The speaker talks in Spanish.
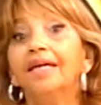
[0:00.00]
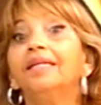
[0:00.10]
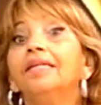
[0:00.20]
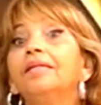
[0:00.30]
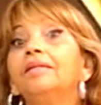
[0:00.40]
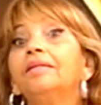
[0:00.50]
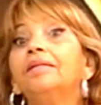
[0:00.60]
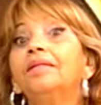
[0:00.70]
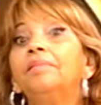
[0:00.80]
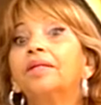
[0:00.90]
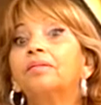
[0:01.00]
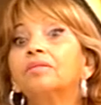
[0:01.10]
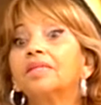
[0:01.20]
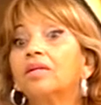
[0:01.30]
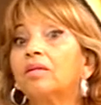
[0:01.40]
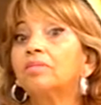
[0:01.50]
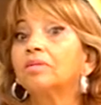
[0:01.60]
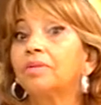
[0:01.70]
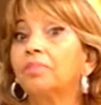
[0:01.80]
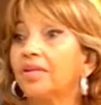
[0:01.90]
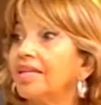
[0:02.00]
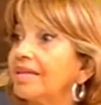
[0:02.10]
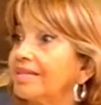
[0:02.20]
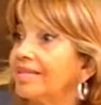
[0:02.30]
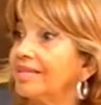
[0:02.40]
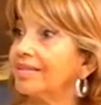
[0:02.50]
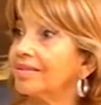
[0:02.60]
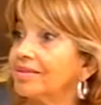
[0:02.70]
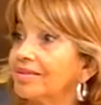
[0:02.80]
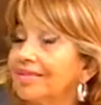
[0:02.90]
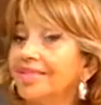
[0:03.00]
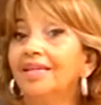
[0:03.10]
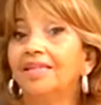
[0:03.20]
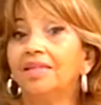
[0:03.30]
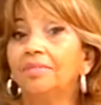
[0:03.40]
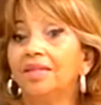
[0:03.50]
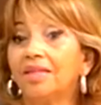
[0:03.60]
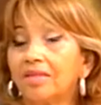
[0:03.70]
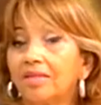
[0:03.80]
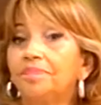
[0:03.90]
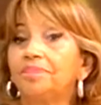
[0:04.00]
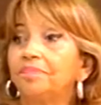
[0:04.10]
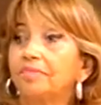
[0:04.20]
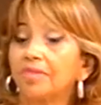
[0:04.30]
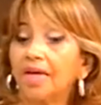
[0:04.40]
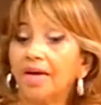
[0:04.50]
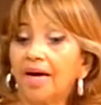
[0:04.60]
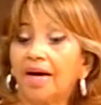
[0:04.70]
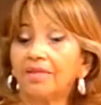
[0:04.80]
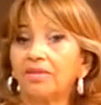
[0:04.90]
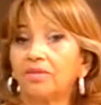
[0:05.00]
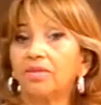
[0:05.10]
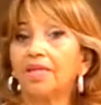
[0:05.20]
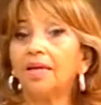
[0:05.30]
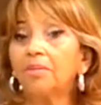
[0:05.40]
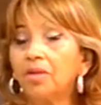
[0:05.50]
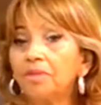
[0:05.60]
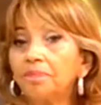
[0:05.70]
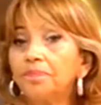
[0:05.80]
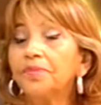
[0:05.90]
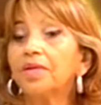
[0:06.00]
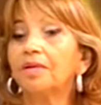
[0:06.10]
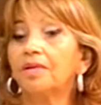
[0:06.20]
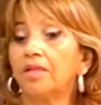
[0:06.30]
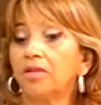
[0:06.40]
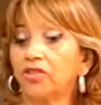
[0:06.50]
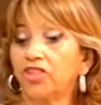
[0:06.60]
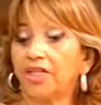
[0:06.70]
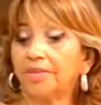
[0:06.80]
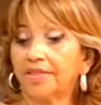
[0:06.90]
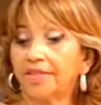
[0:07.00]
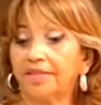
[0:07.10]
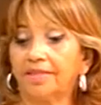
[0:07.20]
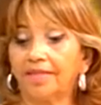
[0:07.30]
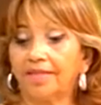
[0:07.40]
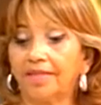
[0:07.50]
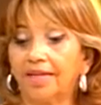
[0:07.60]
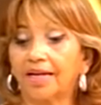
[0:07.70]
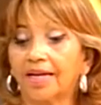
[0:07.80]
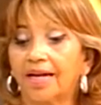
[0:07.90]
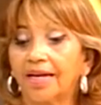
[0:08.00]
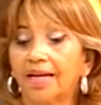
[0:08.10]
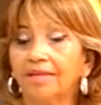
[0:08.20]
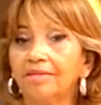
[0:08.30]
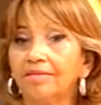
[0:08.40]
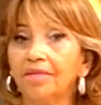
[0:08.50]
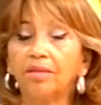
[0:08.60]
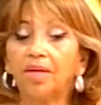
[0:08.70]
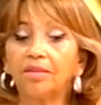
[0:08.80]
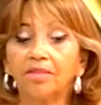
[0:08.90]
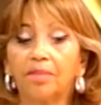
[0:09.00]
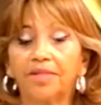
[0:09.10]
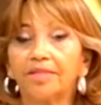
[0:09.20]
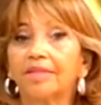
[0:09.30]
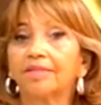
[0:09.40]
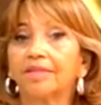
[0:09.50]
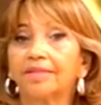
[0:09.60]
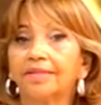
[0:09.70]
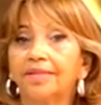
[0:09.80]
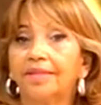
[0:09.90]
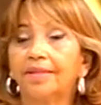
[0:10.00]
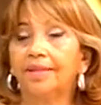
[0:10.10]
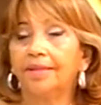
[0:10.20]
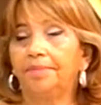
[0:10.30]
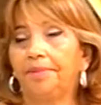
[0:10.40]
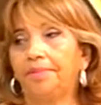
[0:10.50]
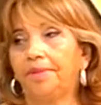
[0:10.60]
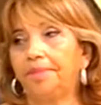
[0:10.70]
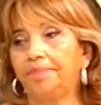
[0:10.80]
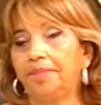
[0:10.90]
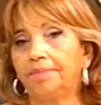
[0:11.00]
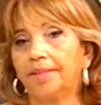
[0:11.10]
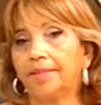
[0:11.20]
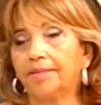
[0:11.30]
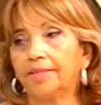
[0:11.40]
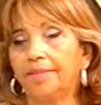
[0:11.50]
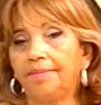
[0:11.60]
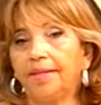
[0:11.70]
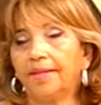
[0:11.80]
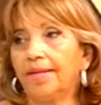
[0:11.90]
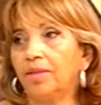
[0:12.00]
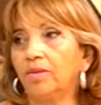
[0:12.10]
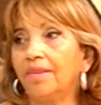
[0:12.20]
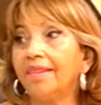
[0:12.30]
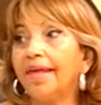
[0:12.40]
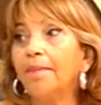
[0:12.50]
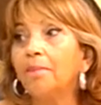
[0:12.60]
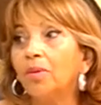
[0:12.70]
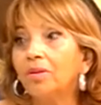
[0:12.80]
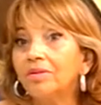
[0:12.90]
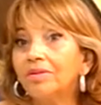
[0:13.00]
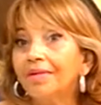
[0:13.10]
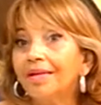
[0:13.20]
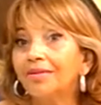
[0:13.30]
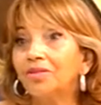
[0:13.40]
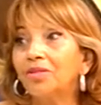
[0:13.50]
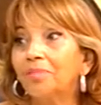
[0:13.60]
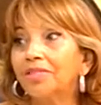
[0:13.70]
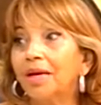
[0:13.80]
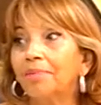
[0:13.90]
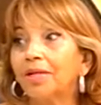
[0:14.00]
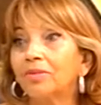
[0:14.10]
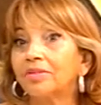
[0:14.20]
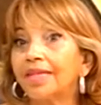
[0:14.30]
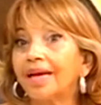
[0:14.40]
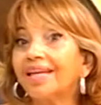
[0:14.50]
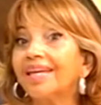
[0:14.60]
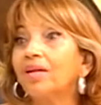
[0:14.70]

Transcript: Y le pregunté cómo se podía hacer esto y me dijo, haces un demo, lo llevas este, al canal y bueno, y lo presentas. Primero y principal no sabía que era un demo. Claro. Entonces ¿cómo yo empecé hacer?